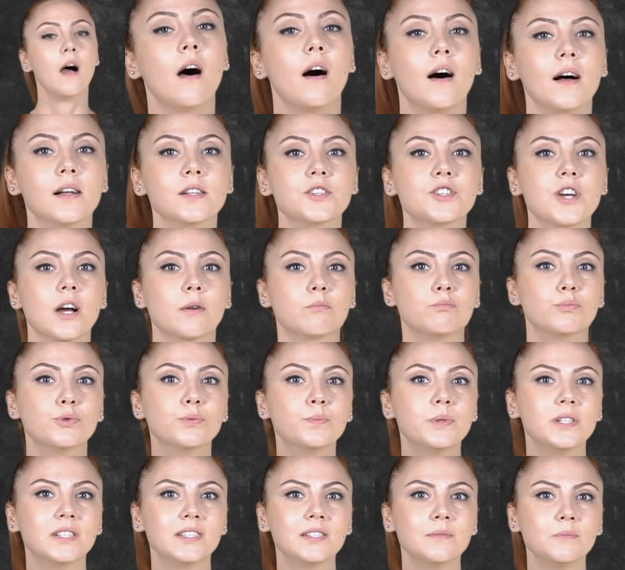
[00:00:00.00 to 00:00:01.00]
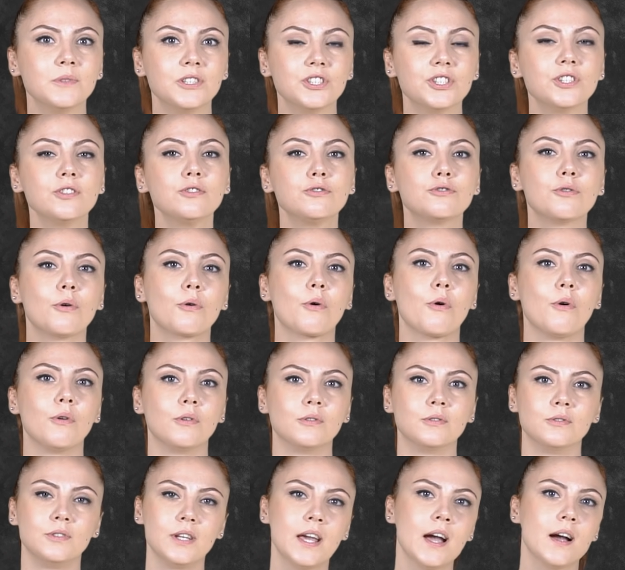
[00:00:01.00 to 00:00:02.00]
Ancak bu bizim için şok
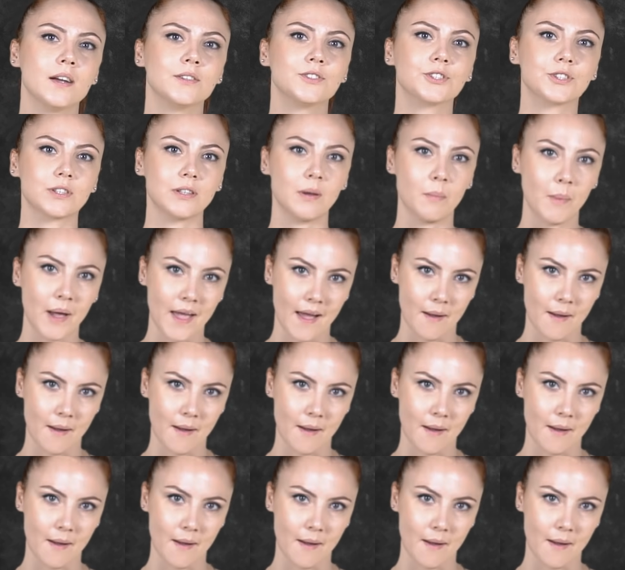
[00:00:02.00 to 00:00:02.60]
oldu diye açıklama